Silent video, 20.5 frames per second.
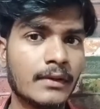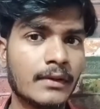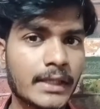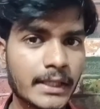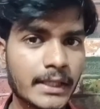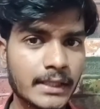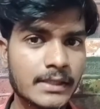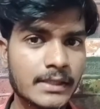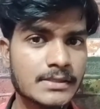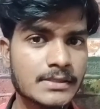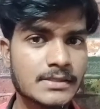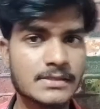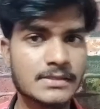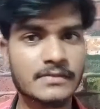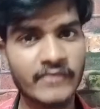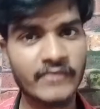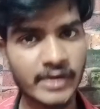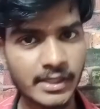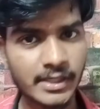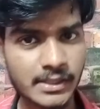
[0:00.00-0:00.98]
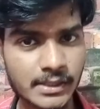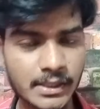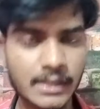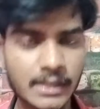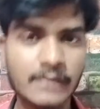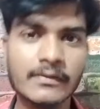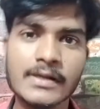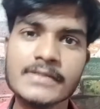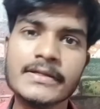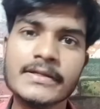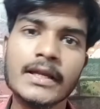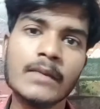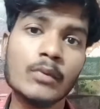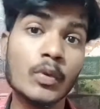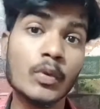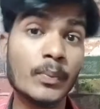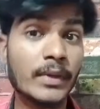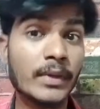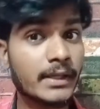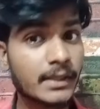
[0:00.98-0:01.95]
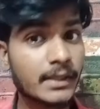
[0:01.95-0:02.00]
ஏலியன்ஸ் வேற்றுக்கிற வாசிகள்
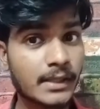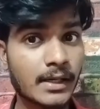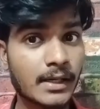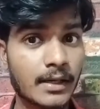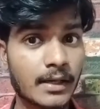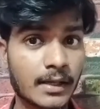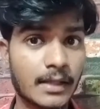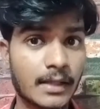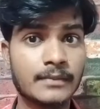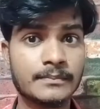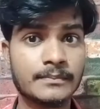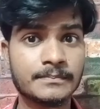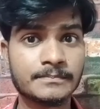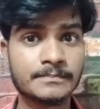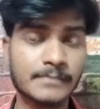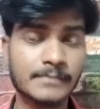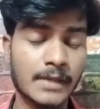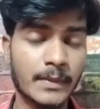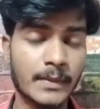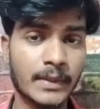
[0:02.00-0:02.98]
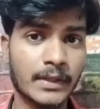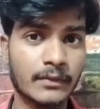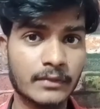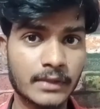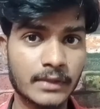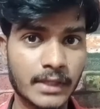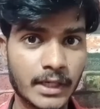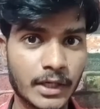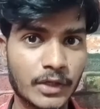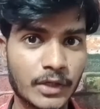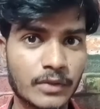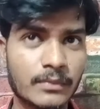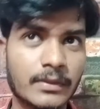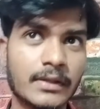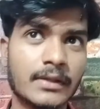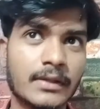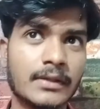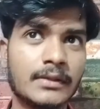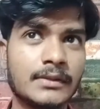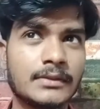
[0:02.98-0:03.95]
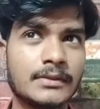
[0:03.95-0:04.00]
பூமியில் இருக்காங்களா அப்படின்னு வந்து கேட்டோம்
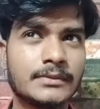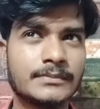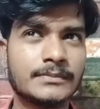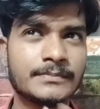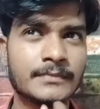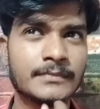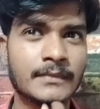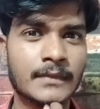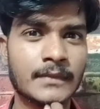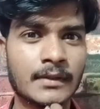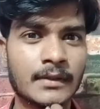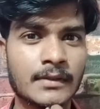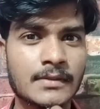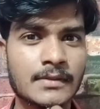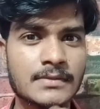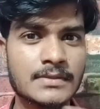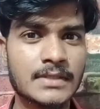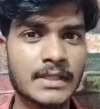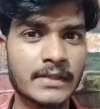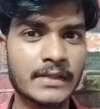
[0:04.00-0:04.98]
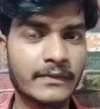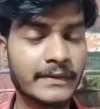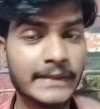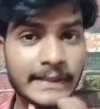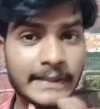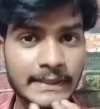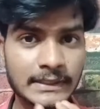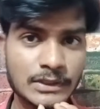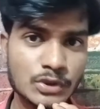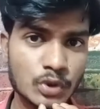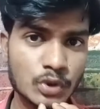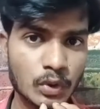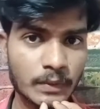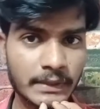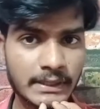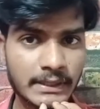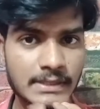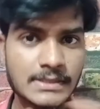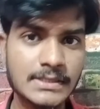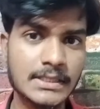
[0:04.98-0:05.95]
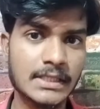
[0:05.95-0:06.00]
அப்படின்னா சிலர் வந்து இல்லைன்னு
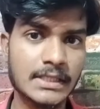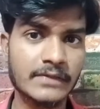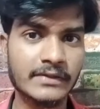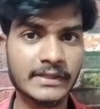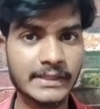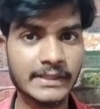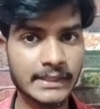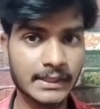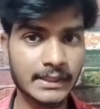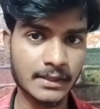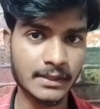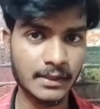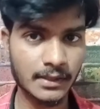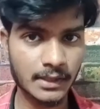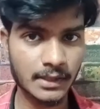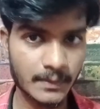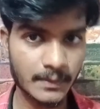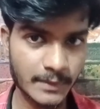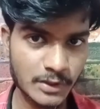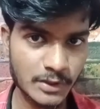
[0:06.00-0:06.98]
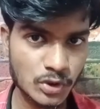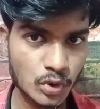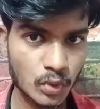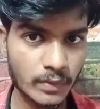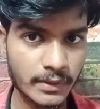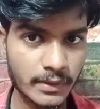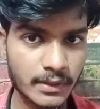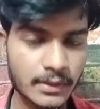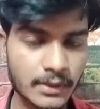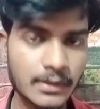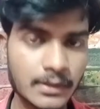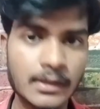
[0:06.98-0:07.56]
சொல்லுவீங்க சிலர் வந்து இருக்காங்க அப்படின்னு சொல்லுவீங்க